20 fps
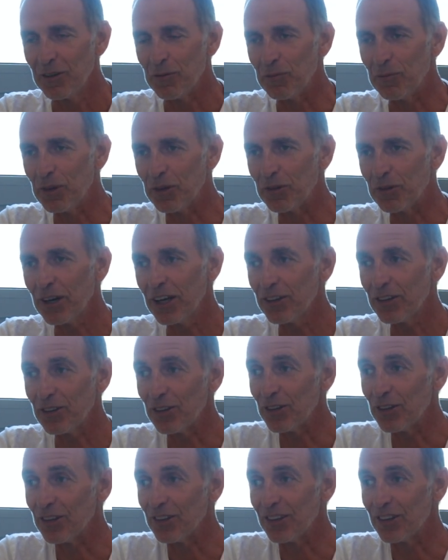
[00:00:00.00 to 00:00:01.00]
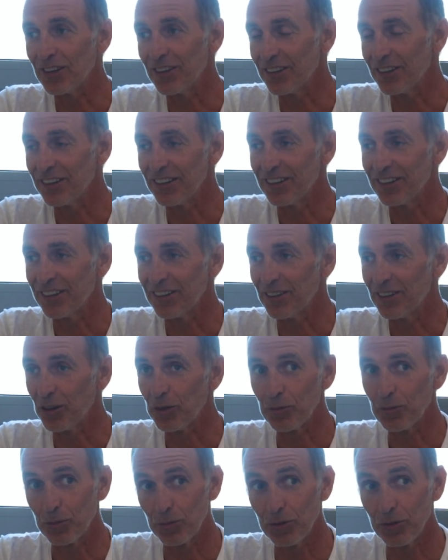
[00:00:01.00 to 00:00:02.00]
Mais voilà,
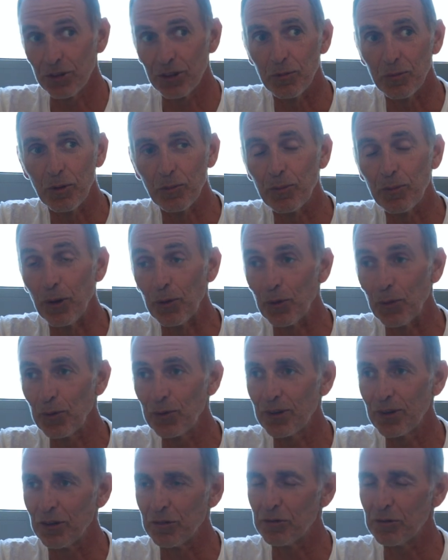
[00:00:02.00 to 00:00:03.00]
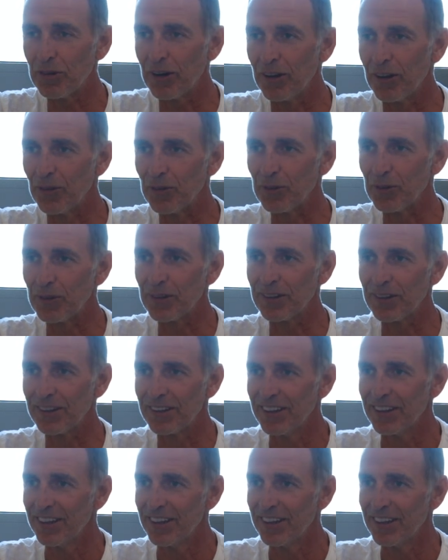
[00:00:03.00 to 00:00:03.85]
en plus, c'était même pas en euros, c'était en francs. Donc, euh.